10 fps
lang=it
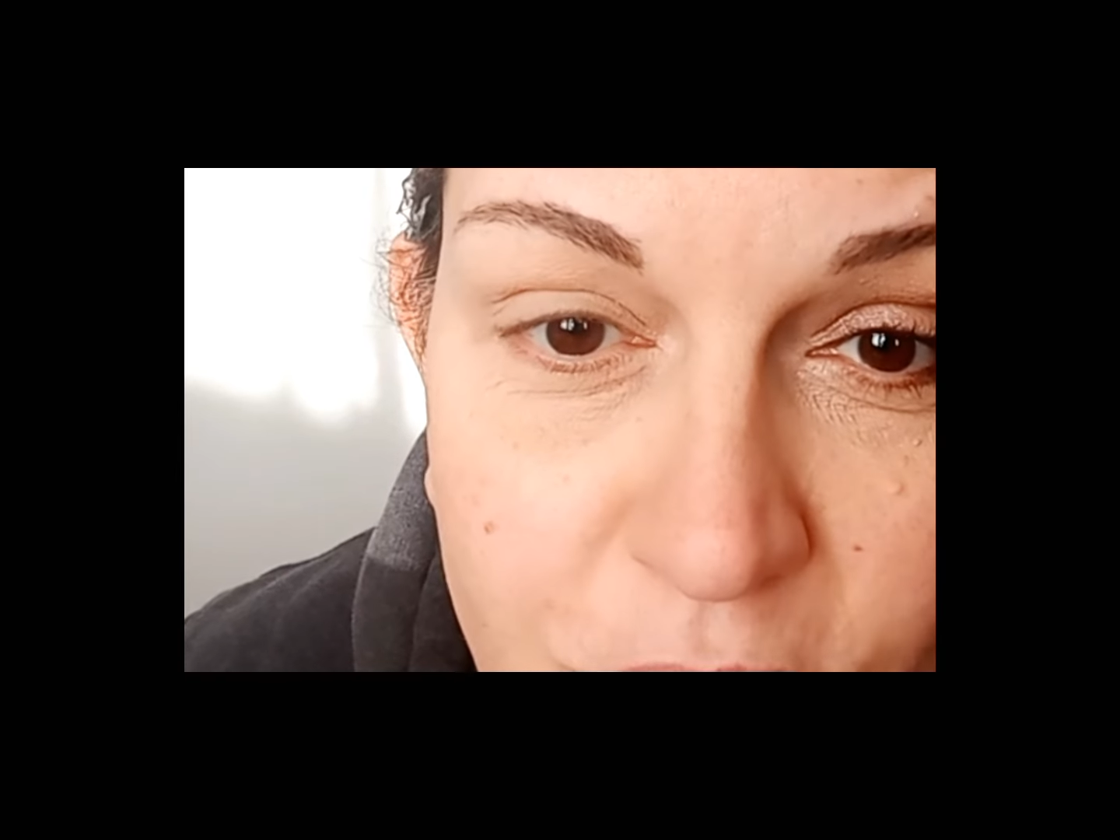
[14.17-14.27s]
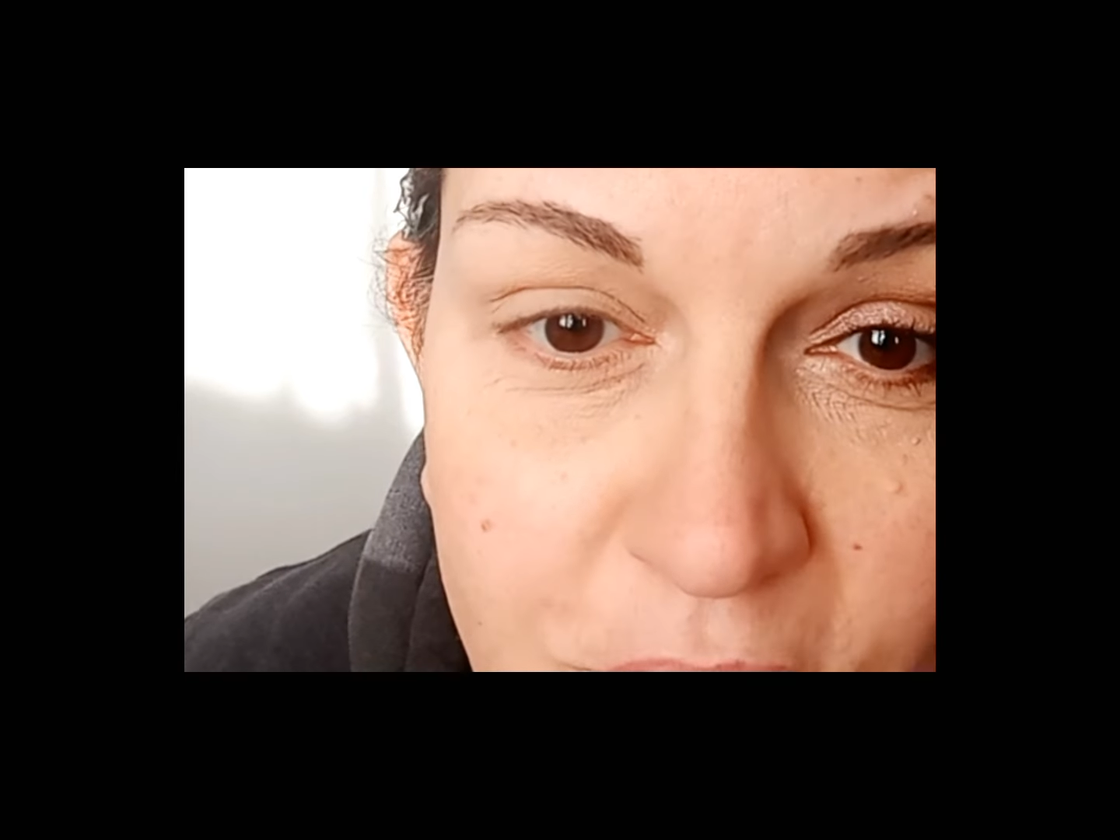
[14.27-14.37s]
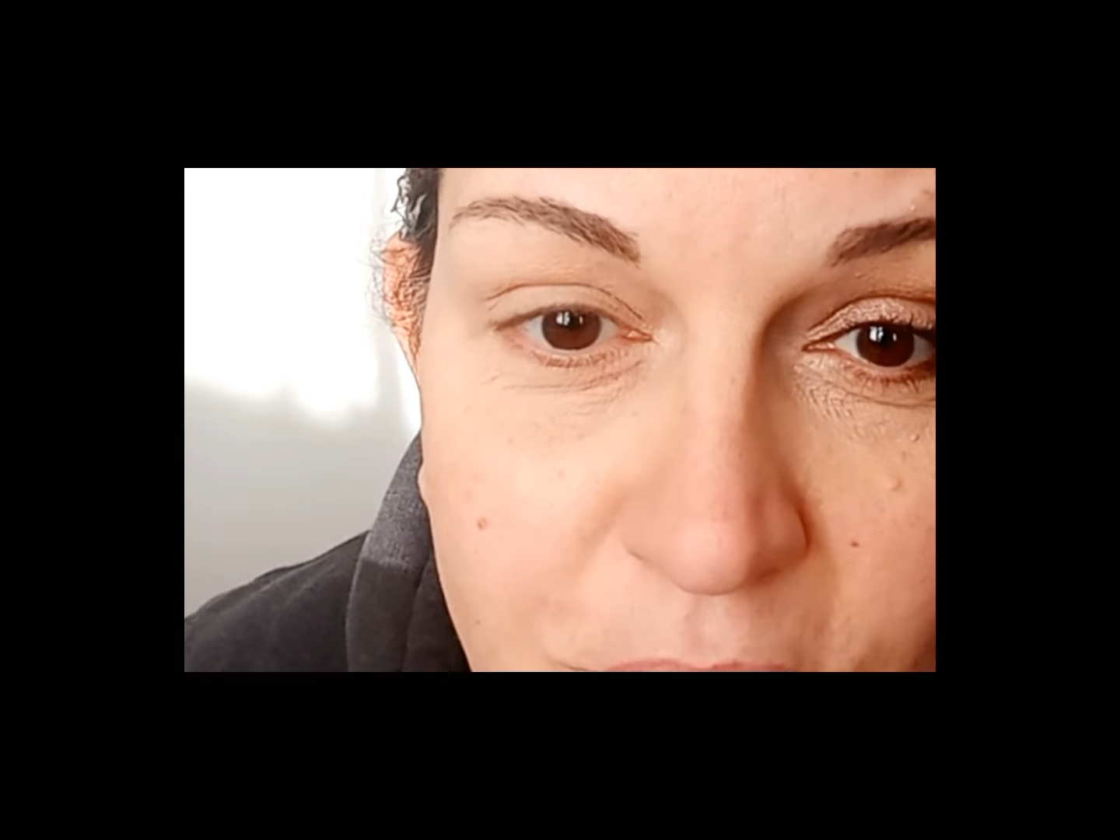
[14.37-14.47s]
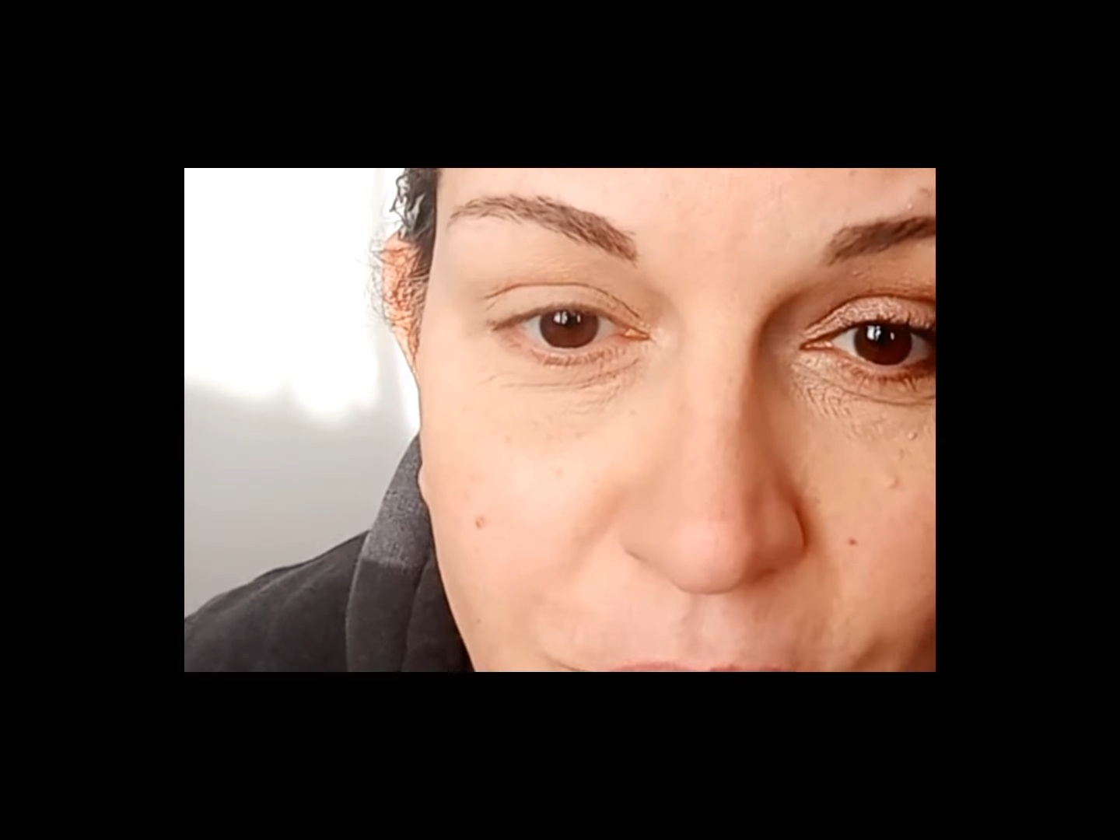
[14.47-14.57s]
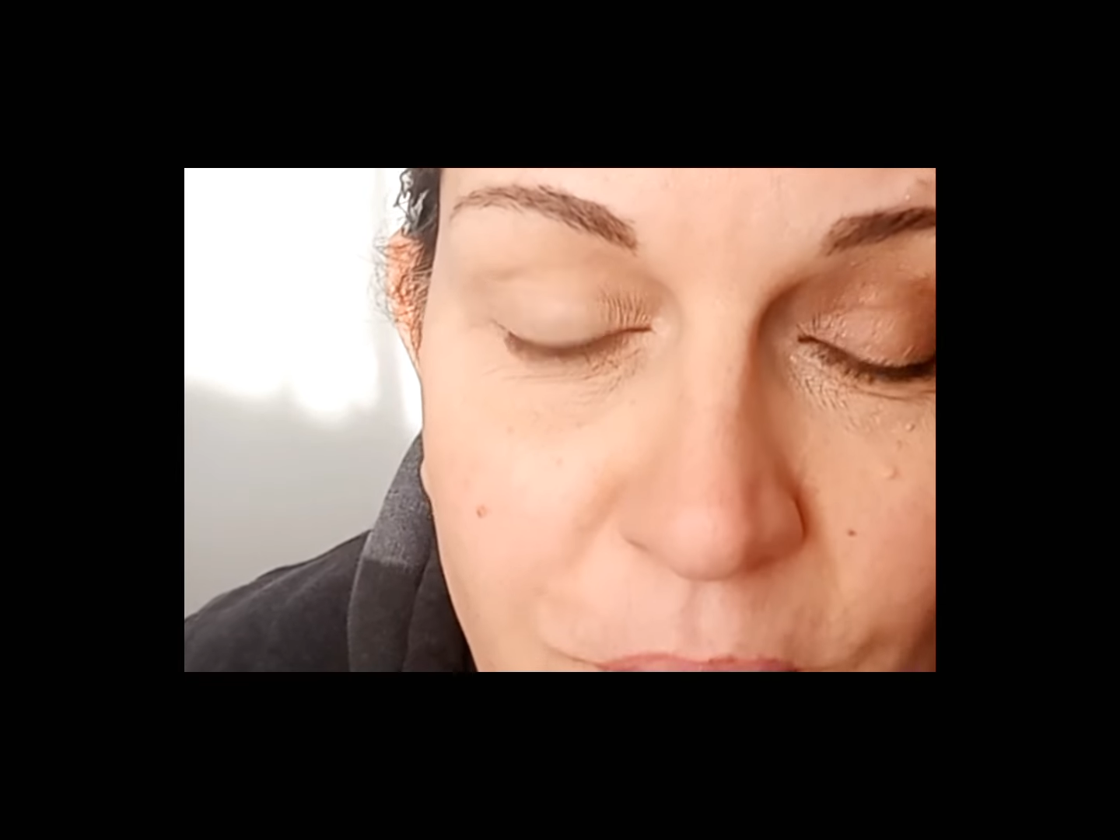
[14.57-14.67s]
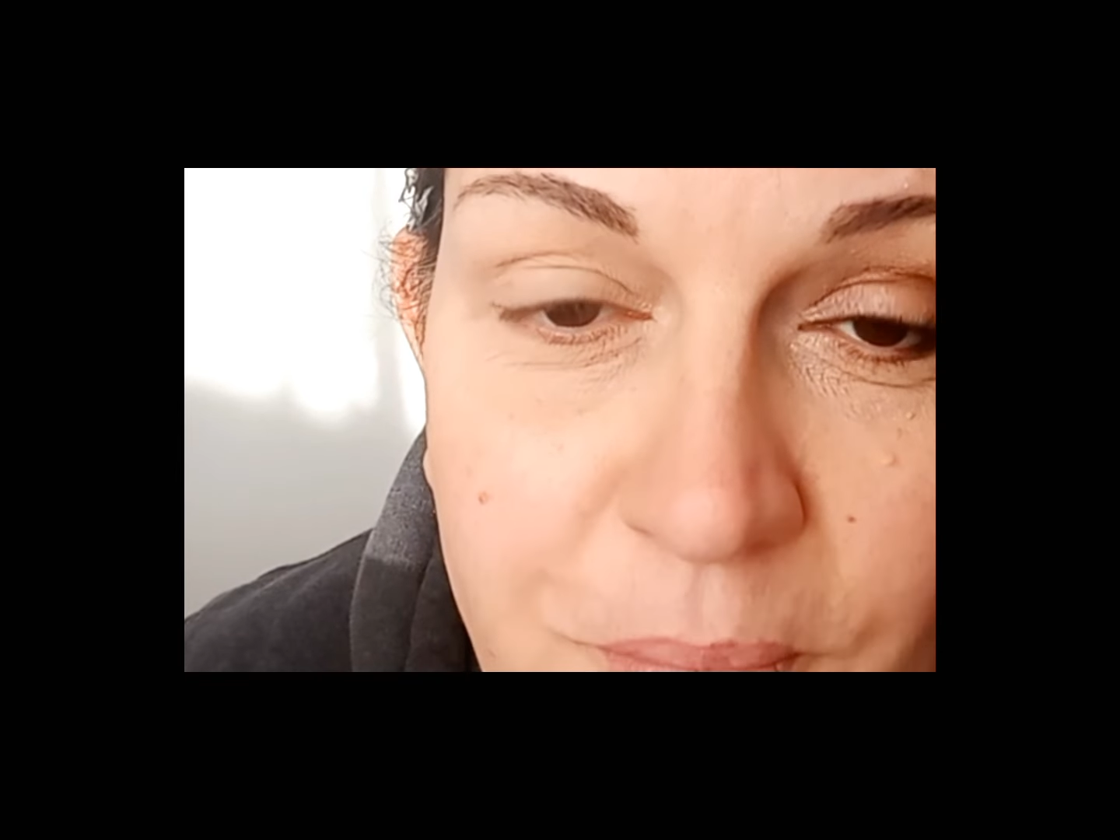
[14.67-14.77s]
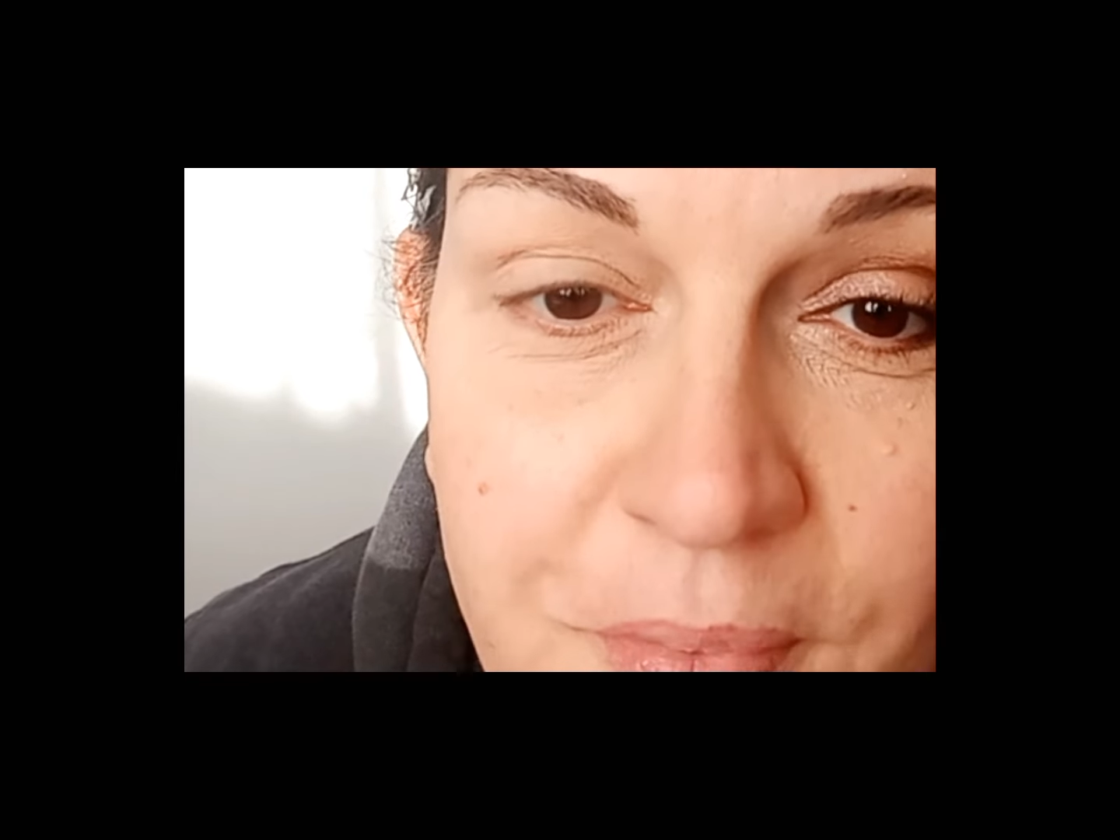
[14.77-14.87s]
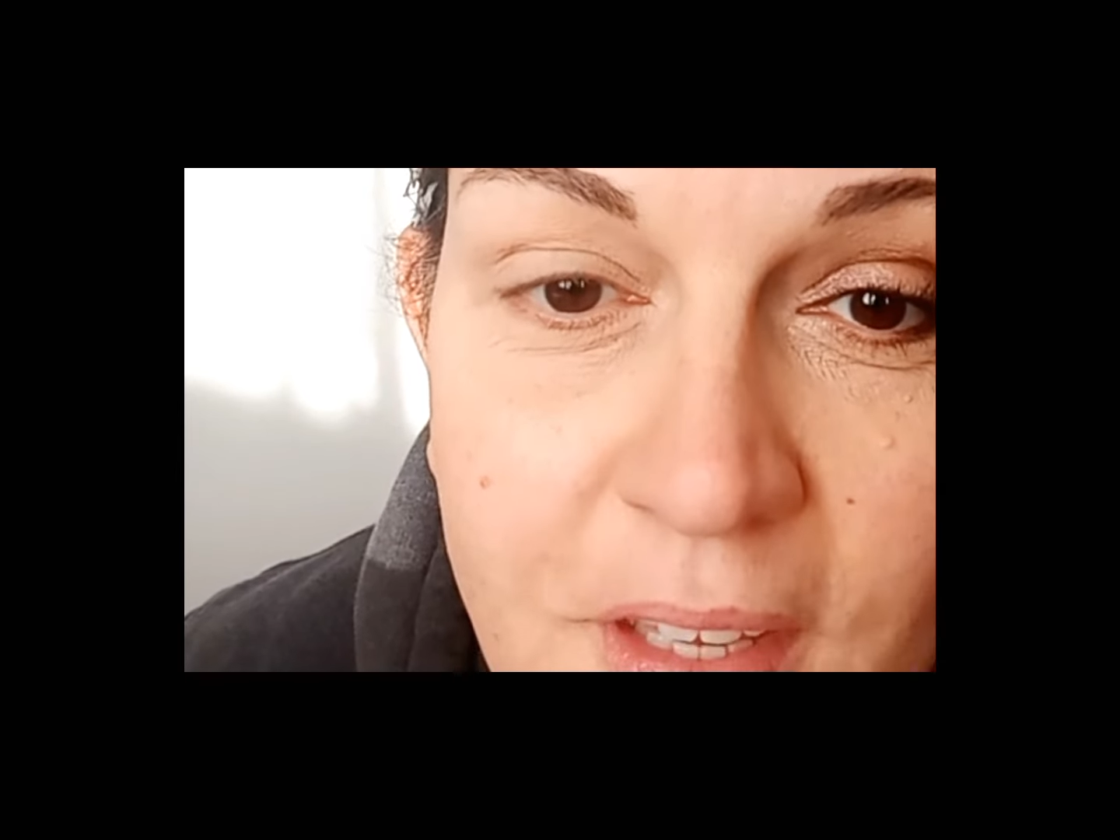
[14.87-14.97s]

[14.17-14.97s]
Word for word: video